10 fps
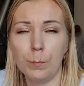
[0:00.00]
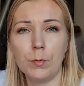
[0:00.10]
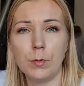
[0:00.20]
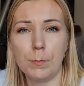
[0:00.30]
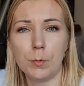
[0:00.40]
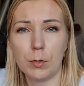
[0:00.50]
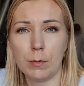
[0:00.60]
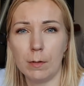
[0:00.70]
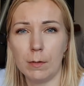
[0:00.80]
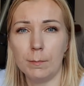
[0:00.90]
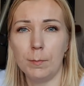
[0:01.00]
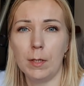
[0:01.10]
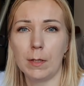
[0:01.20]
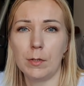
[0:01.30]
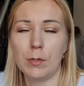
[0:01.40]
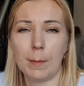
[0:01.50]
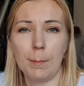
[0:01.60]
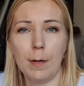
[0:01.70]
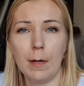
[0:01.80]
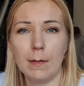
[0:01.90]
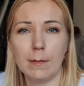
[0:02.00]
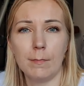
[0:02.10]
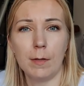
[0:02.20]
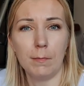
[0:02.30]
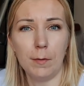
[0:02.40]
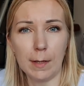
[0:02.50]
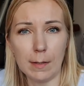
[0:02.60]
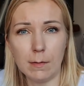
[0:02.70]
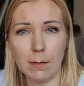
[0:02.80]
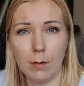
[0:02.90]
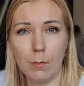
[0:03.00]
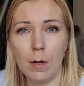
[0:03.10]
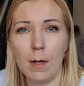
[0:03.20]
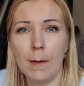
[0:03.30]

później przyszedł mi jakiś tam mail z weryfikacją,